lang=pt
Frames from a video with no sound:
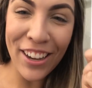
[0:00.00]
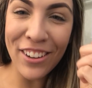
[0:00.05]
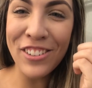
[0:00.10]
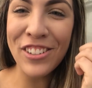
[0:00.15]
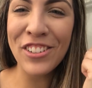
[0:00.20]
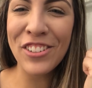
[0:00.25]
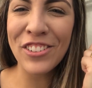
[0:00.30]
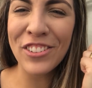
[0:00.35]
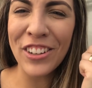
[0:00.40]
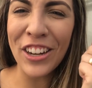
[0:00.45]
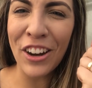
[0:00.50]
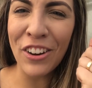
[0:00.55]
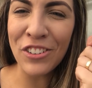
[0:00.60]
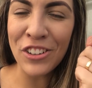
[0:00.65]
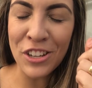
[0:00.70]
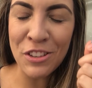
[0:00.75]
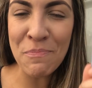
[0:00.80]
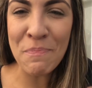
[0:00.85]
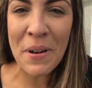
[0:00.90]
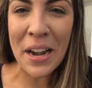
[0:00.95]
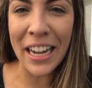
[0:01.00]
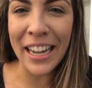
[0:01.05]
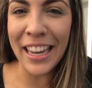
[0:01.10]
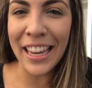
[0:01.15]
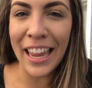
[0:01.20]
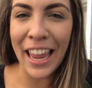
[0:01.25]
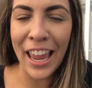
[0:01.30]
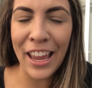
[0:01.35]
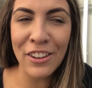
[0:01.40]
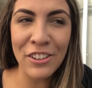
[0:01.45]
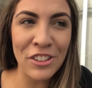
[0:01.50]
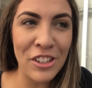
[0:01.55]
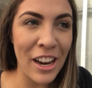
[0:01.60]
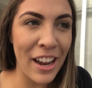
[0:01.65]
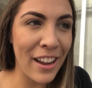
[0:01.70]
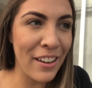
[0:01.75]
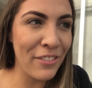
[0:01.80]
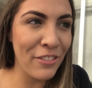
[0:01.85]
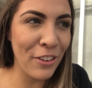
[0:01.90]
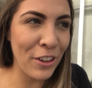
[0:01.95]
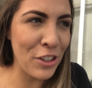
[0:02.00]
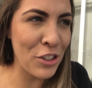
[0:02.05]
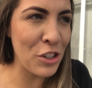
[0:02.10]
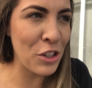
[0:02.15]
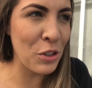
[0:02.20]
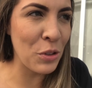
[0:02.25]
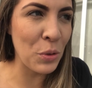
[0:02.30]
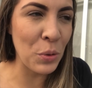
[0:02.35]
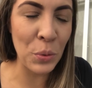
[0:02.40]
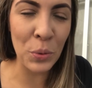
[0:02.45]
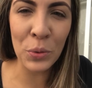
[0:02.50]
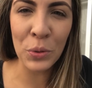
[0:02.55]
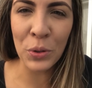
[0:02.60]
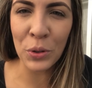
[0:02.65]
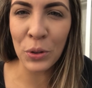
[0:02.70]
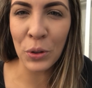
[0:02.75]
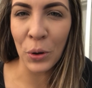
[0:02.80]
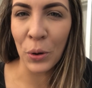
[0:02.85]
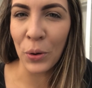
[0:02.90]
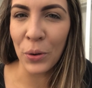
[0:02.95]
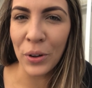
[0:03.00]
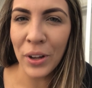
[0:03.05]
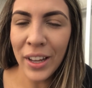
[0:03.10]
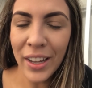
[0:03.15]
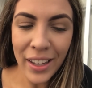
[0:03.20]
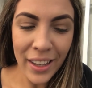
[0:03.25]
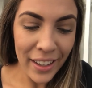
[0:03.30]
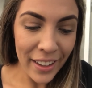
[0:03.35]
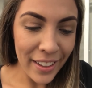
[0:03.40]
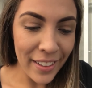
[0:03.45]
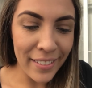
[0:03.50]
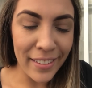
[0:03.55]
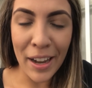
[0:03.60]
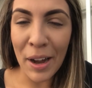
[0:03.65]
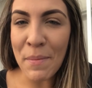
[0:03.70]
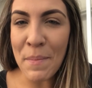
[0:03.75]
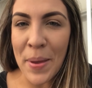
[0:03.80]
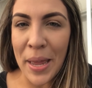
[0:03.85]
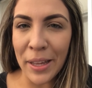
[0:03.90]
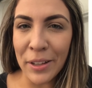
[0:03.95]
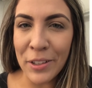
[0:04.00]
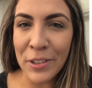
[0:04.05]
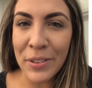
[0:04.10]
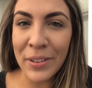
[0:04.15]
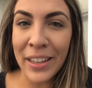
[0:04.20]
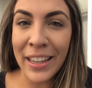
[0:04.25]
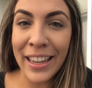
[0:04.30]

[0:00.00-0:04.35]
Eu já chorei, eu já esperneei, eu já fiz de tudo, eu tô tremendo.